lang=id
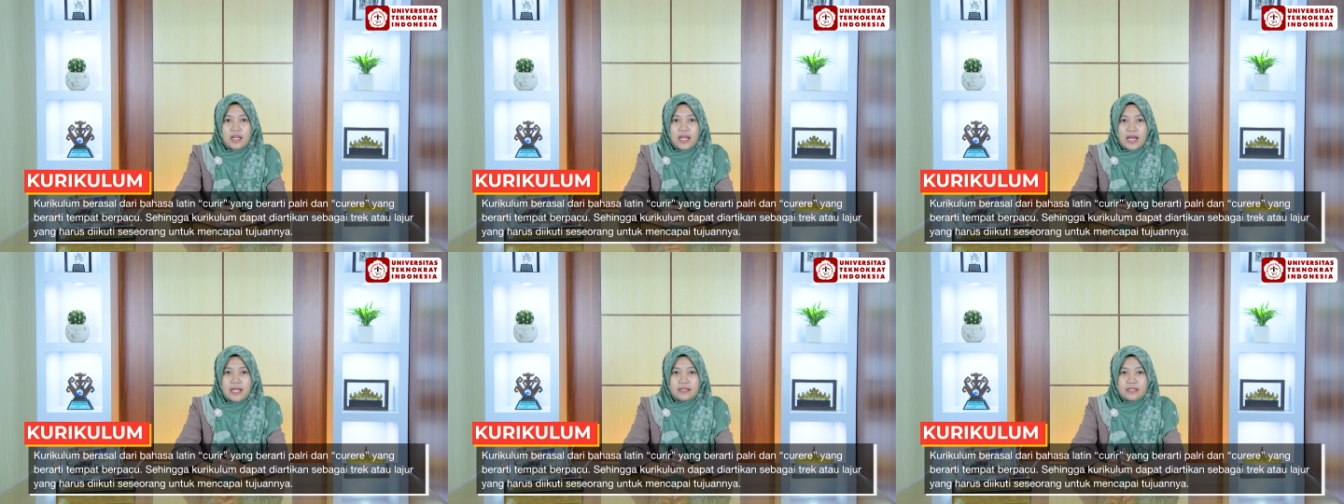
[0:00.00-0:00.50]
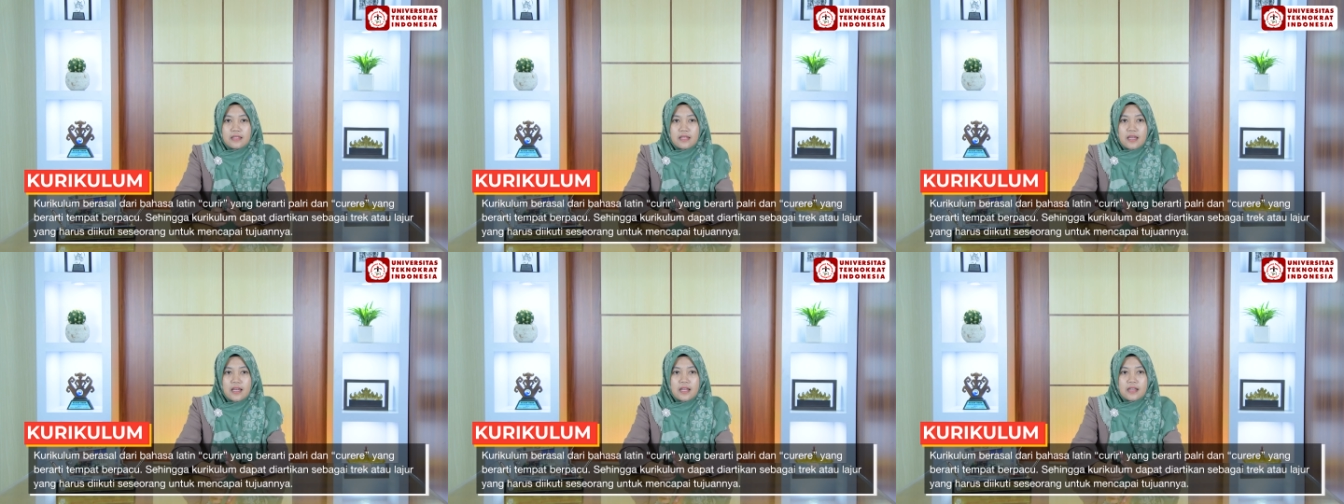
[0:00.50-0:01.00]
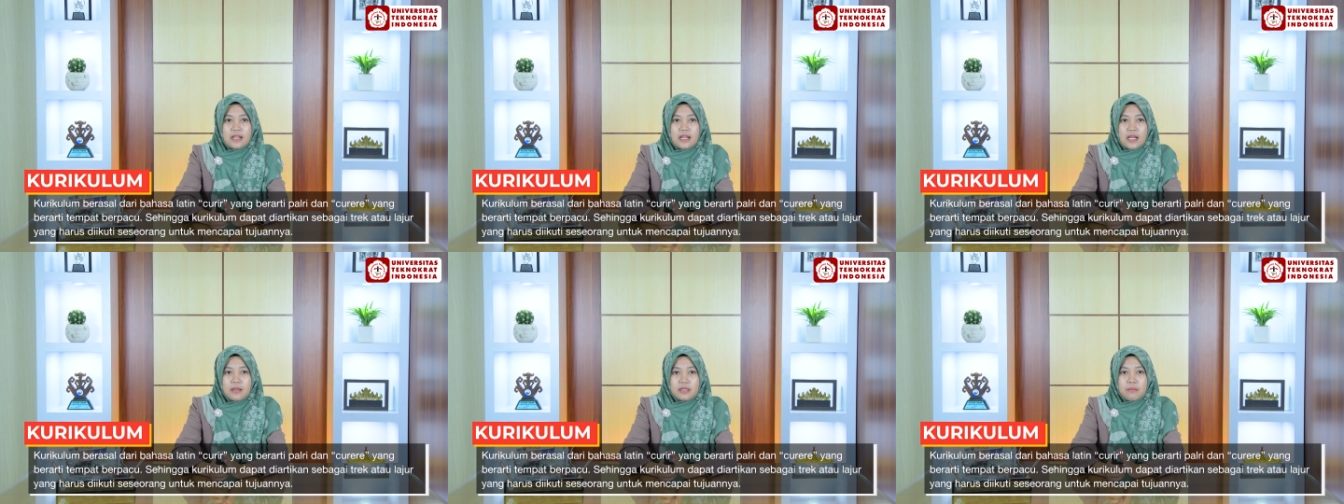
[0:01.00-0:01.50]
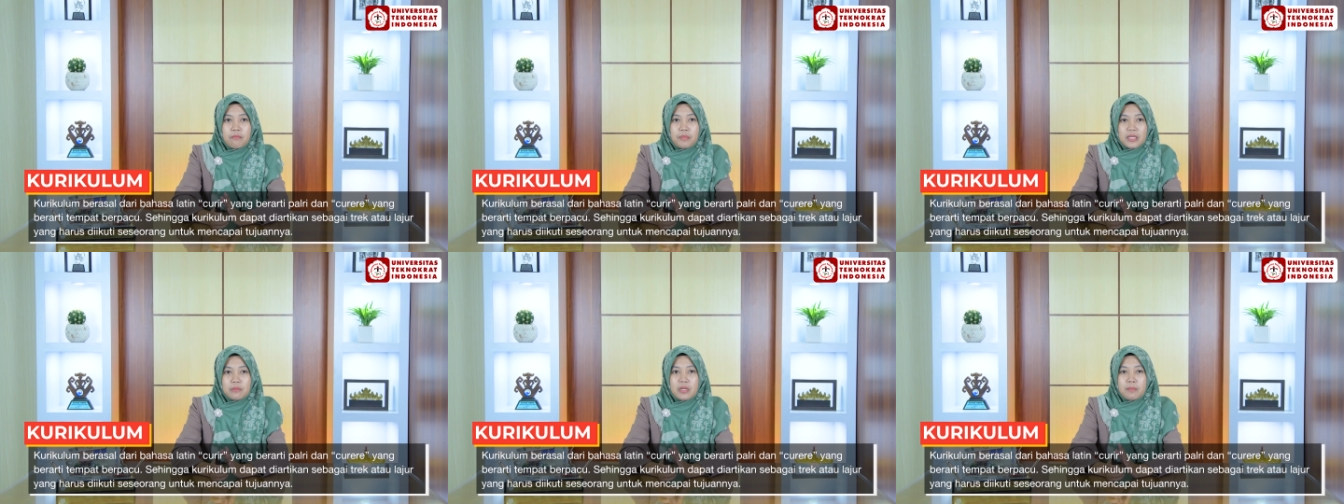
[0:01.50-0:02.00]
yang artinya adalah
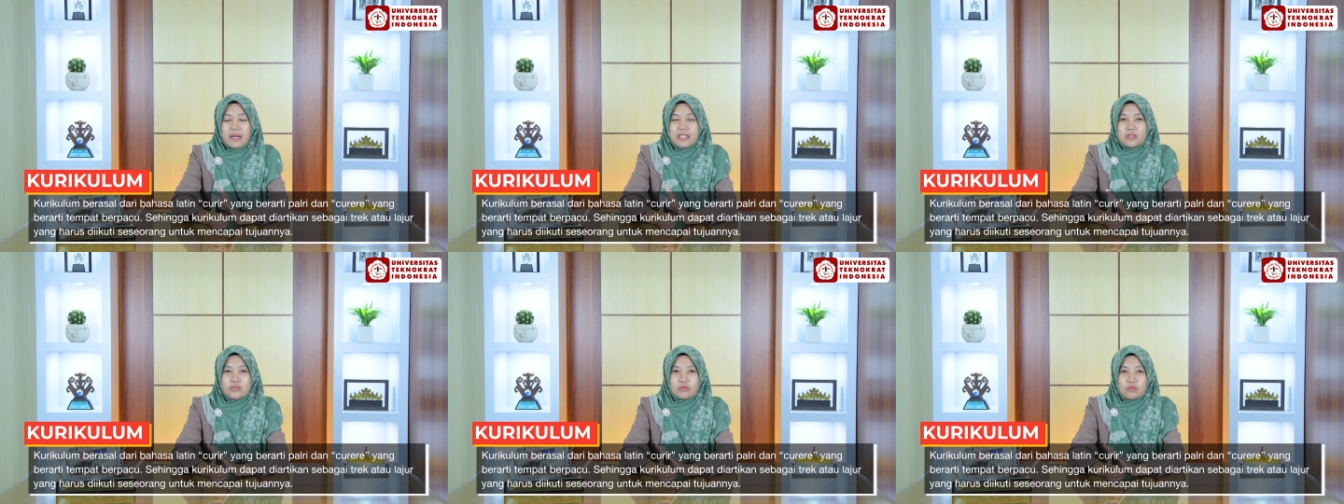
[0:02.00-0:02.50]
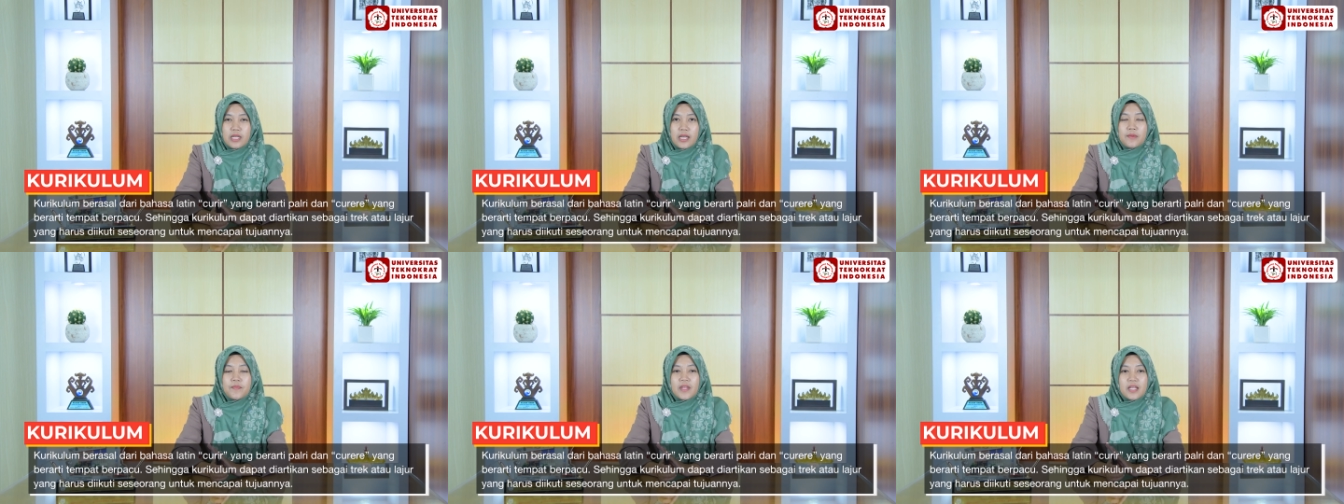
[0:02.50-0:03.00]
tempat berpacu ya.